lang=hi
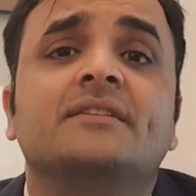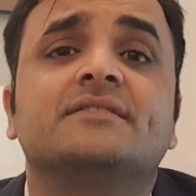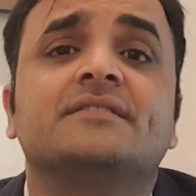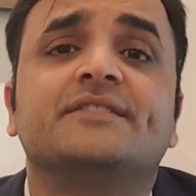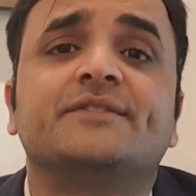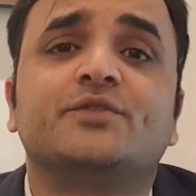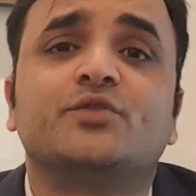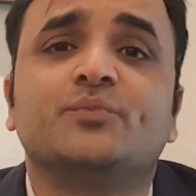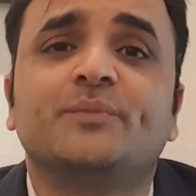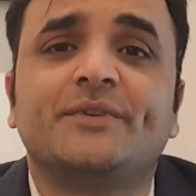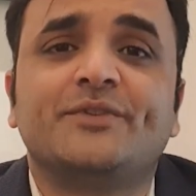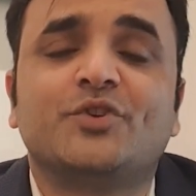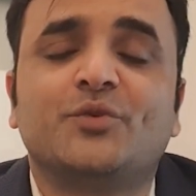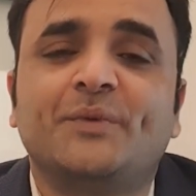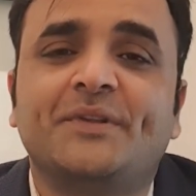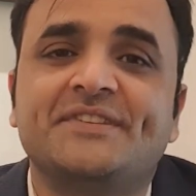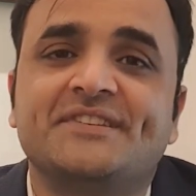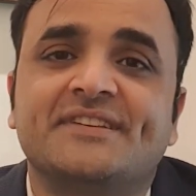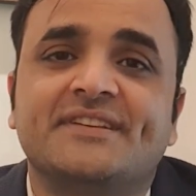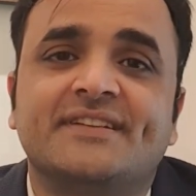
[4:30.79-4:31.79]
जिस रूम में दो
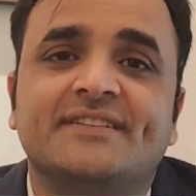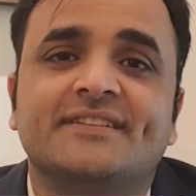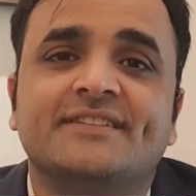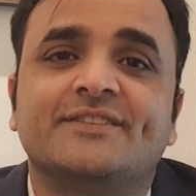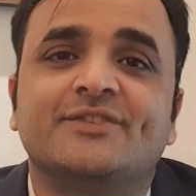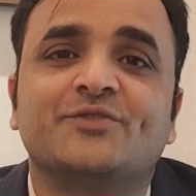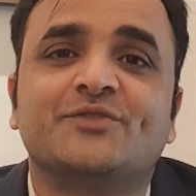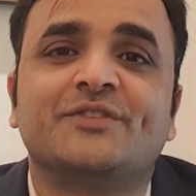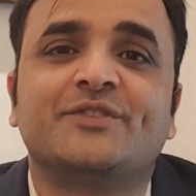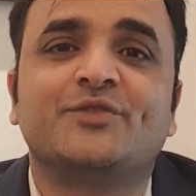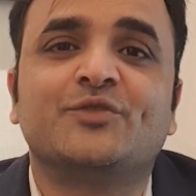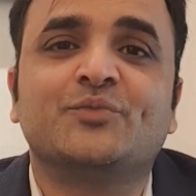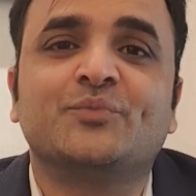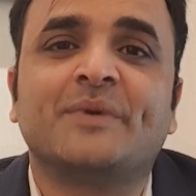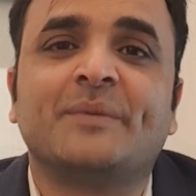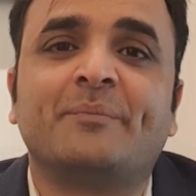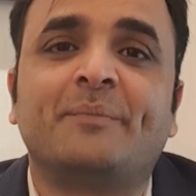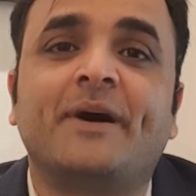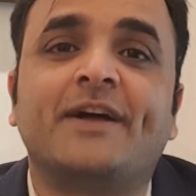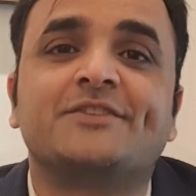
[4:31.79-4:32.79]
बच्चे रहते थे उसी रूम
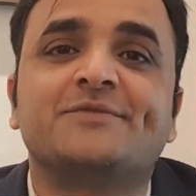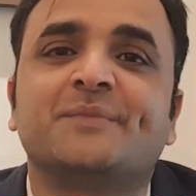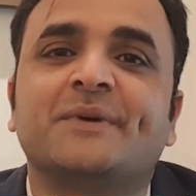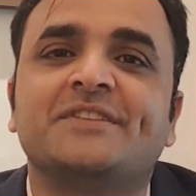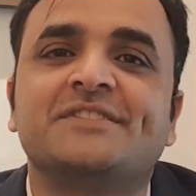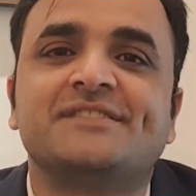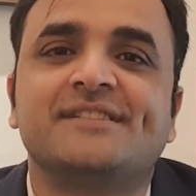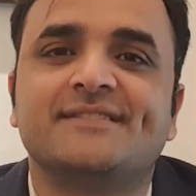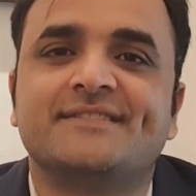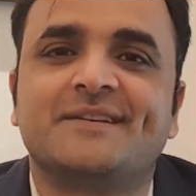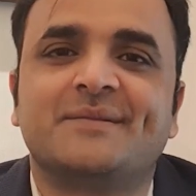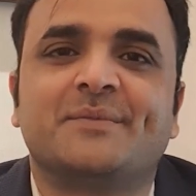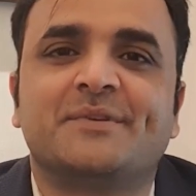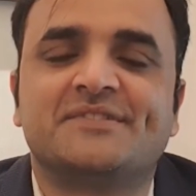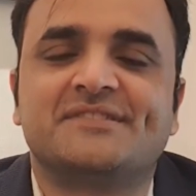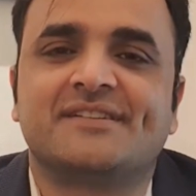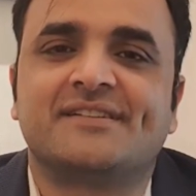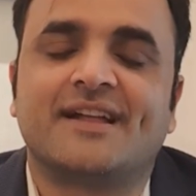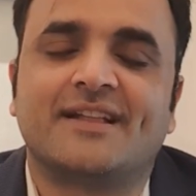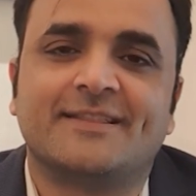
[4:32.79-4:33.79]
में पाँच पाँच छः छः
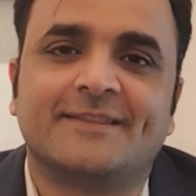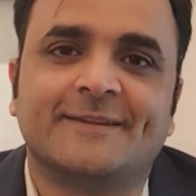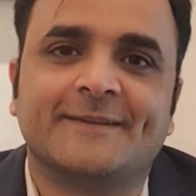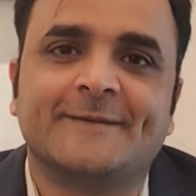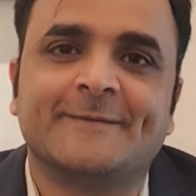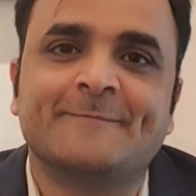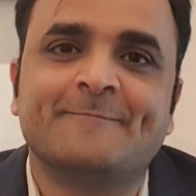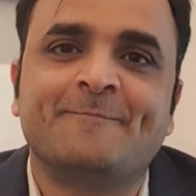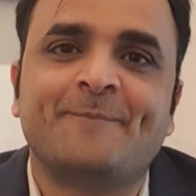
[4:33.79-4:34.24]
बच्चे डाल दिए